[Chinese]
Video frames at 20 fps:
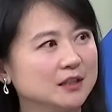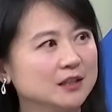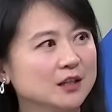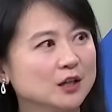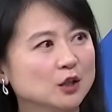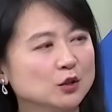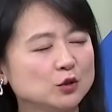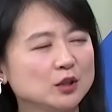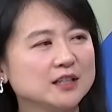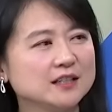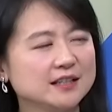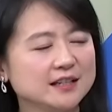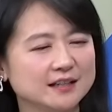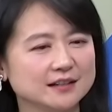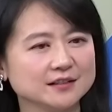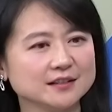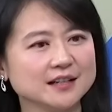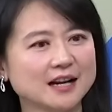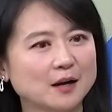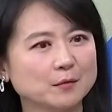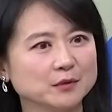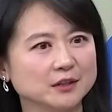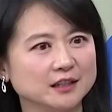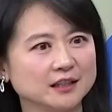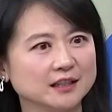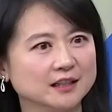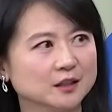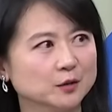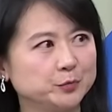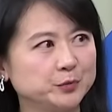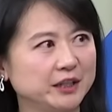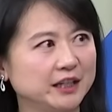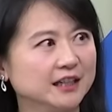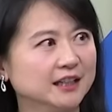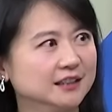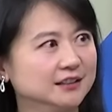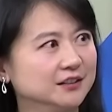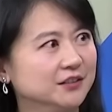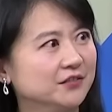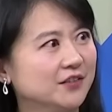所以这也是他们一个平衡
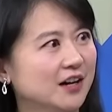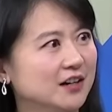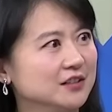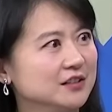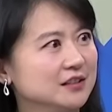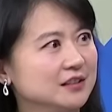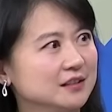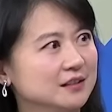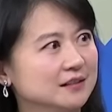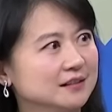的方式。